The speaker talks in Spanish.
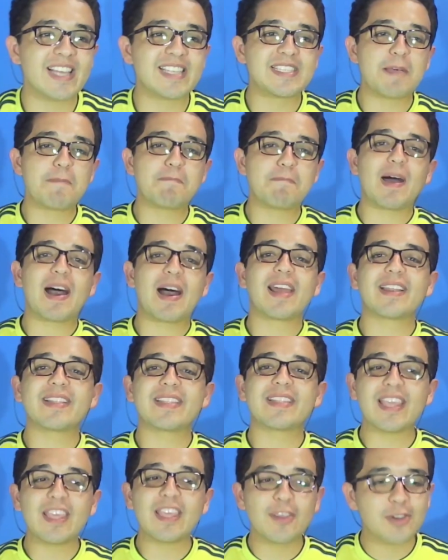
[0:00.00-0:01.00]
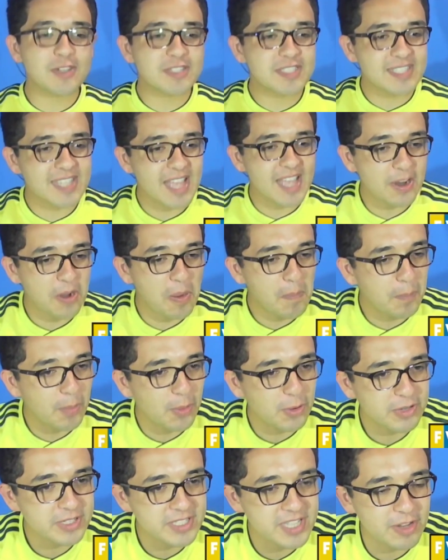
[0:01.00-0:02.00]
ese partido 0
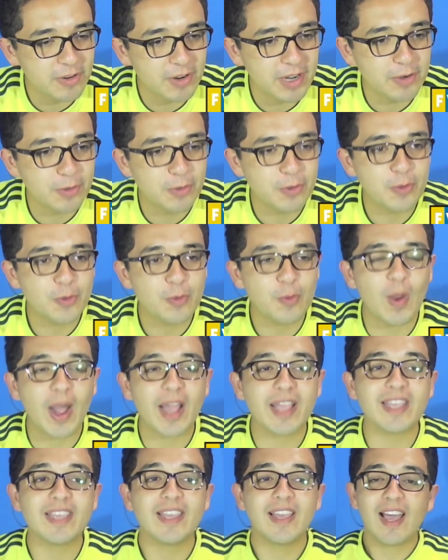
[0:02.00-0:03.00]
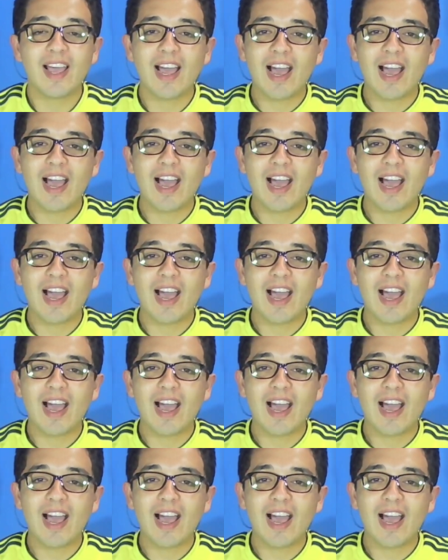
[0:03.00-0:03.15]
por 0 en Uruguay.